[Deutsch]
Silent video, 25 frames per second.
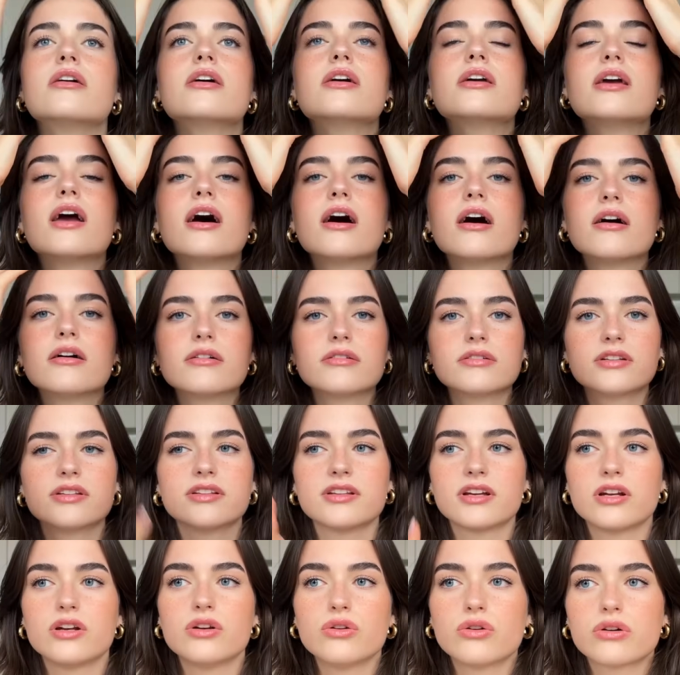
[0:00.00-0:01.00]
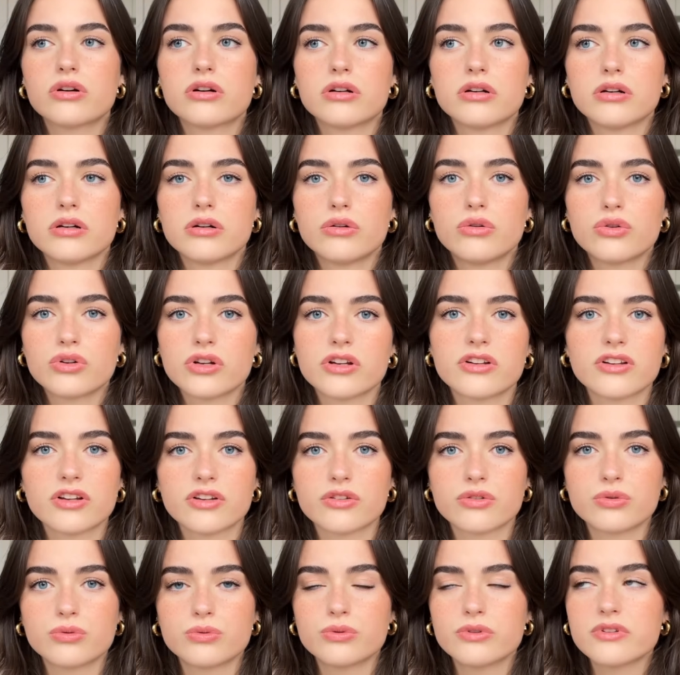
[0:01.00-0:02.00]
ja, dieser Look ohne
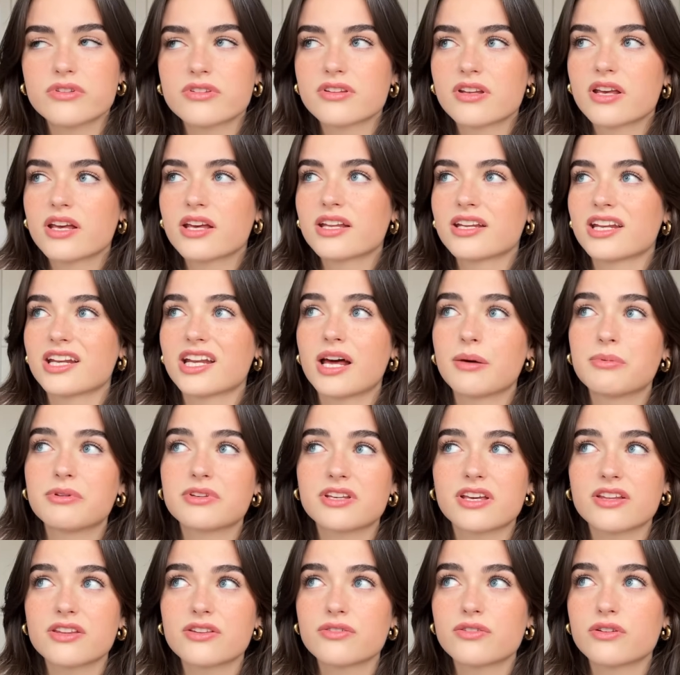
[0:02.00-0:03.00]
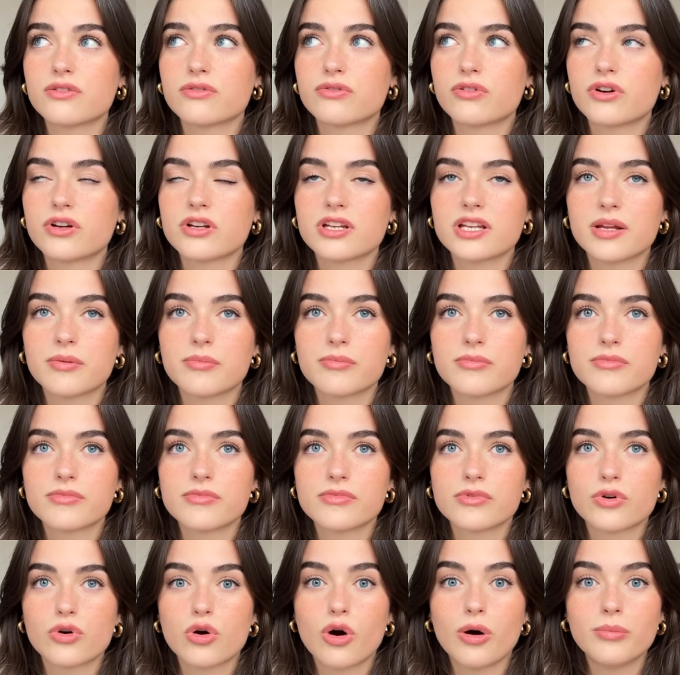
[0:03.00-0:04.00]
Tattoos. Dann habe ich ganz viele Freunde, die
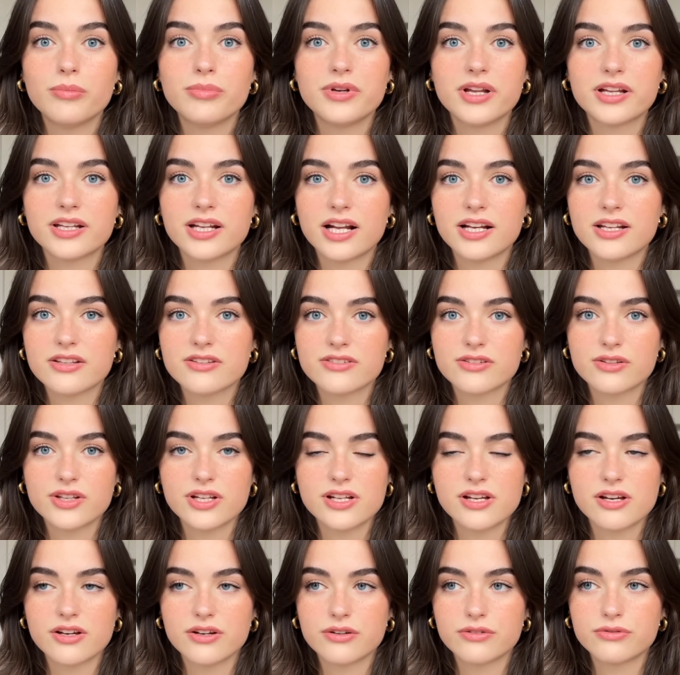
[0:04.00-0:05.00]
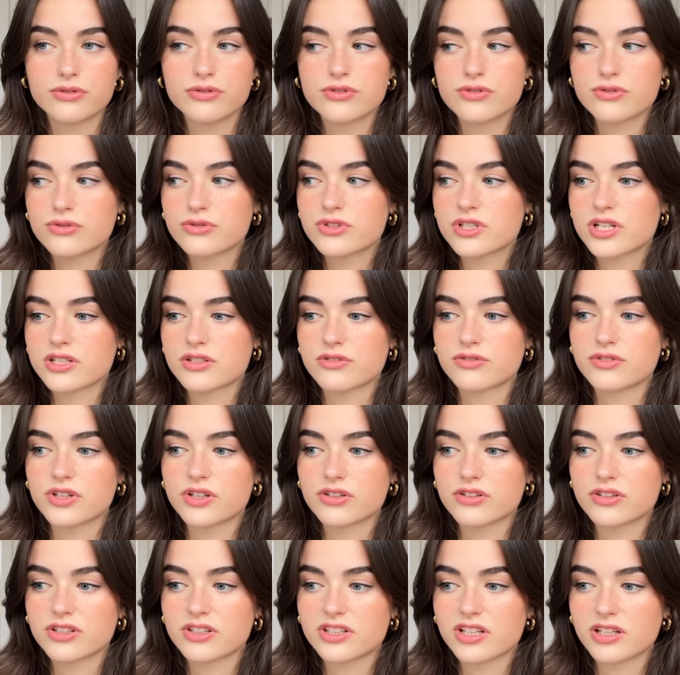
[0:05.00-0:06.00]
haben komplett alles zu, äh, zu tätowiert
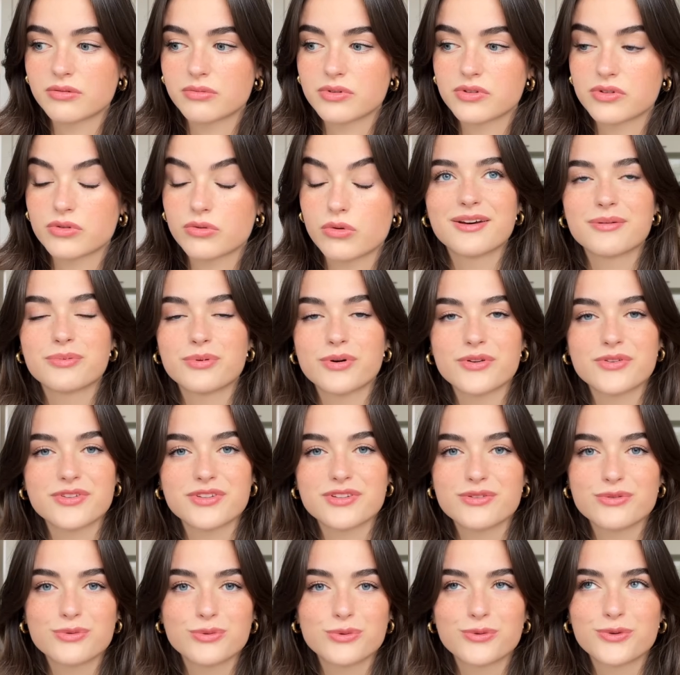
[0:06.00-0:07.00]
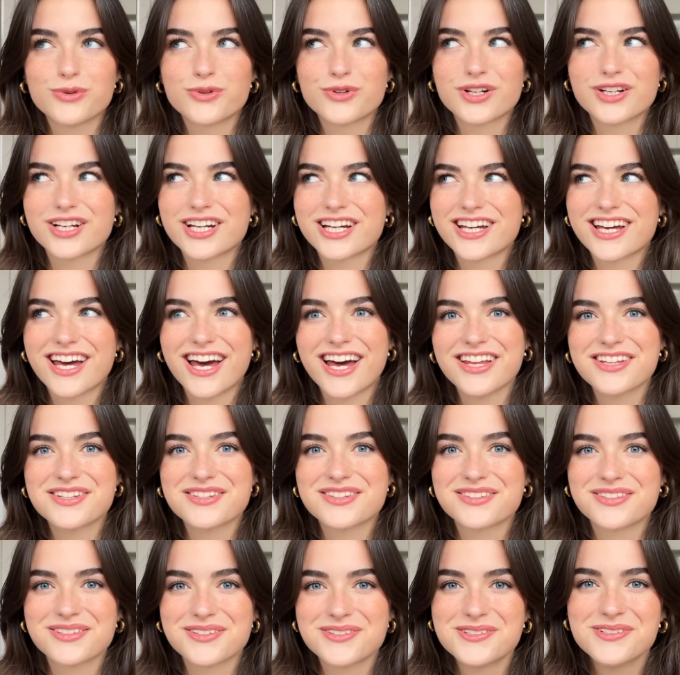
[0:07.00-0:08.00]
und ich denke mir so, boah, siehst du
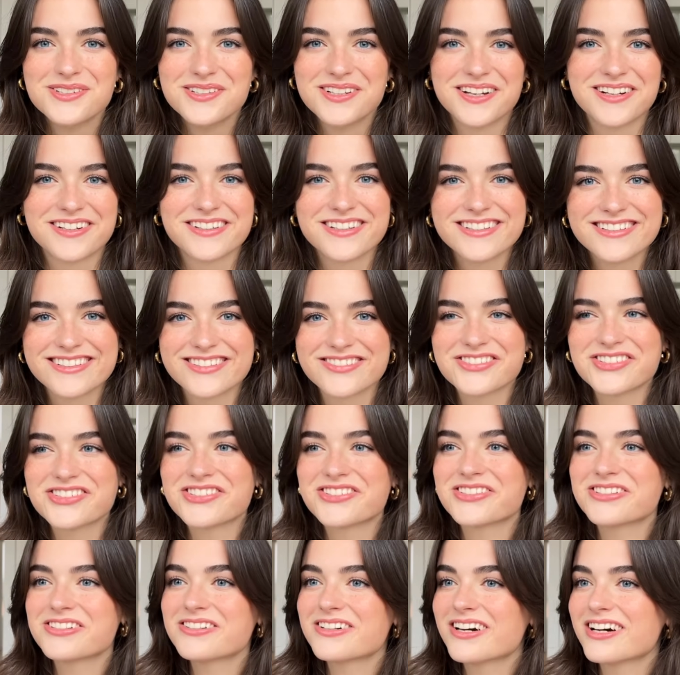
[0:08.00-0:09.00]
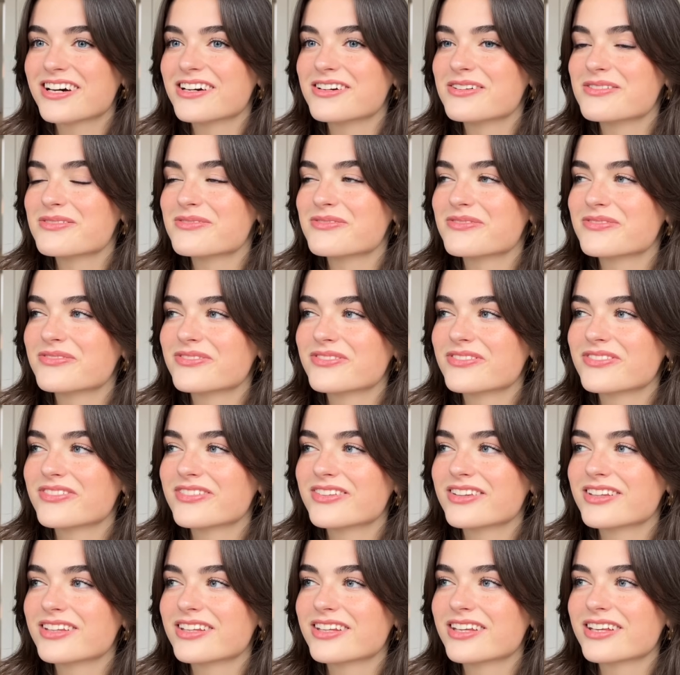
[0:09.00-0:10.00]
krass cool aus und ne, so.
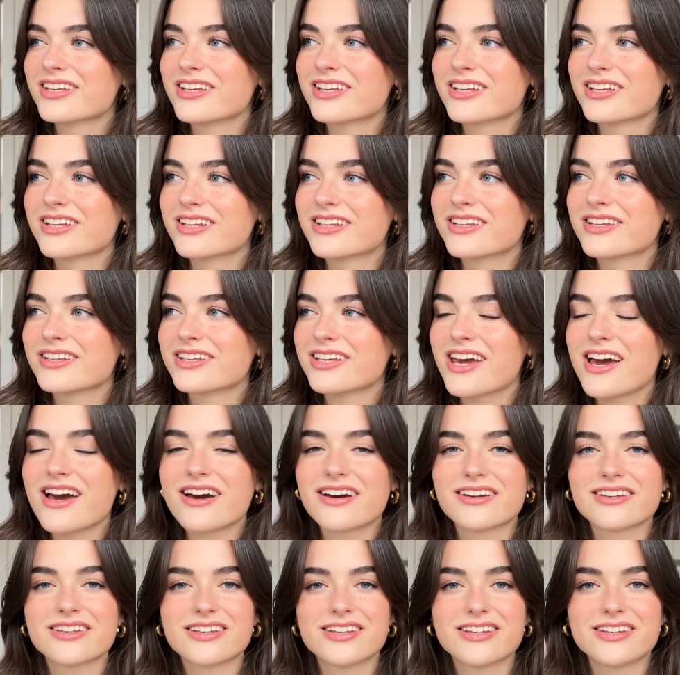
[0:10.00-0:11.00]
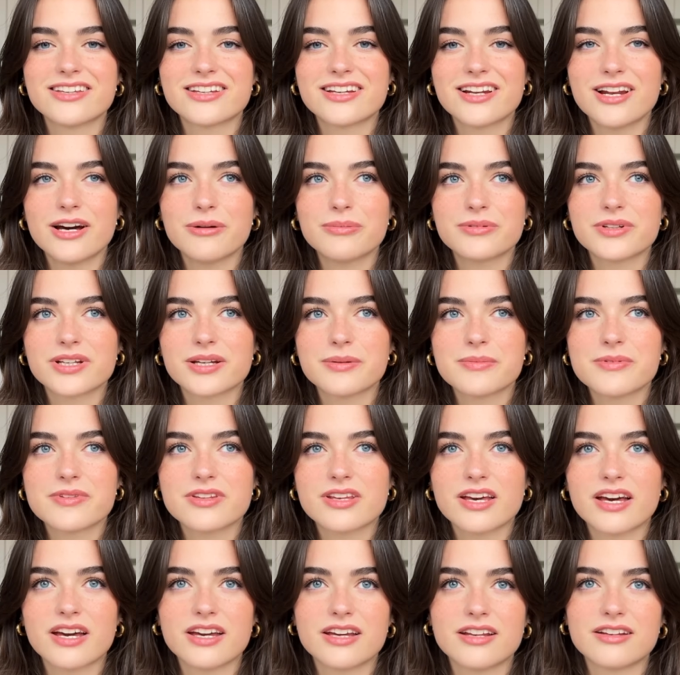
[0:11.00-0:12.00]
Ähm, ja, ich, ich glaube, da gibt es
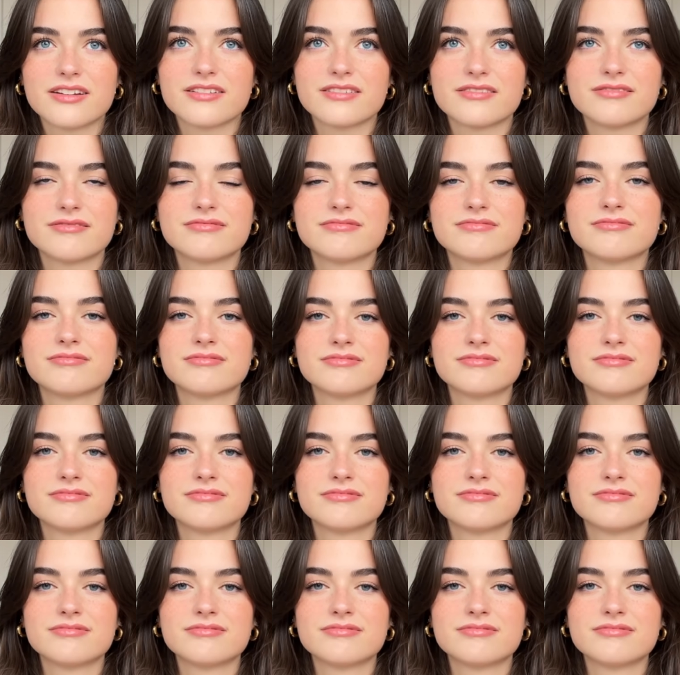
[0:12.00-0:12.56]
kein,